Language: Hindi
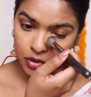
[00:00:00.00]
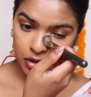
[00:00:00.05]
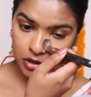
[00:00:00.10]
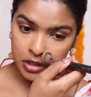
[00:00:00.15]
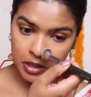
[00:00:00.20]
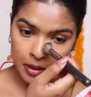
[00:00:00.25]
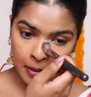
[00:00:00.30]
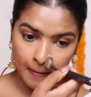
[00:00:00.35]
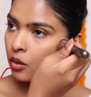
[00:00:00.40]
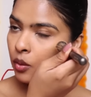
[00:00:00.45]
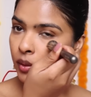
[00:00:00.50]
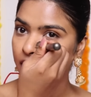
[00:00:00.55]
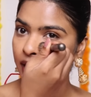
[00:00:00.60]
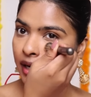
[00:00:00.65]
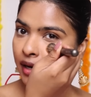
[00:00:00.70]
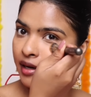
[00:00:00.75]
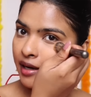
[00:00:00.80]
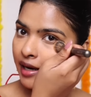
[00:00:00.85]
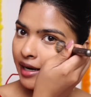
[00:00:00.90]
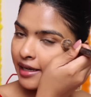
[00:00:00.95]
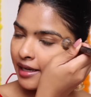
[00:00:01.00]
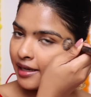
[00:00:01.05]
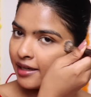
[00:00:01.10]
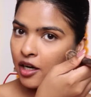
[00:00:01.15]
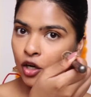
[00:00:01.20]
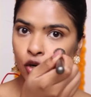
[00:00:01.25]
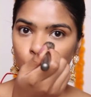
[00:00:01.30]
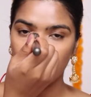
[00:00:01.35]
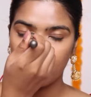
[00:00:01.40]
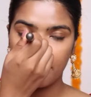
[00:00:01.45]
कुछ ओके अंडर आई
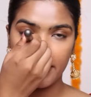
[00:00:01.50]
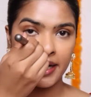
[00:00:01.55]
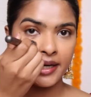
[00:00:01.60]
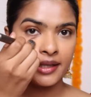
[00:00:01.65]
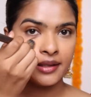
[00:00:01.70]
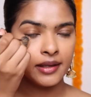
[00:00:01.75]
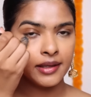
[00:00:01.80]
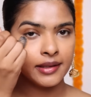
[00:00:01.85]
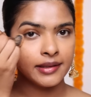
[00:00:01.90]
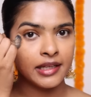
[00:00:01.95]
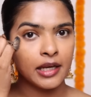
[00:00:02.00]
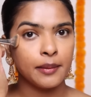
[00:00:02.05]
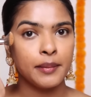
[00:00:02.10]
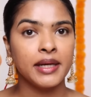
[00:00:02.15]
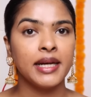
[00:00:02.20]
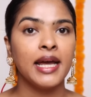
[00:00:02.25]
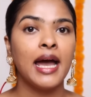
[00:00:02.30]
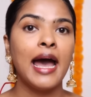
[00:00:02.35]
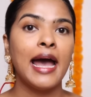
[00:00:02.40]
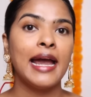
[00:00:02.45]
एरिया को ब्लेंड कर दिया मैंने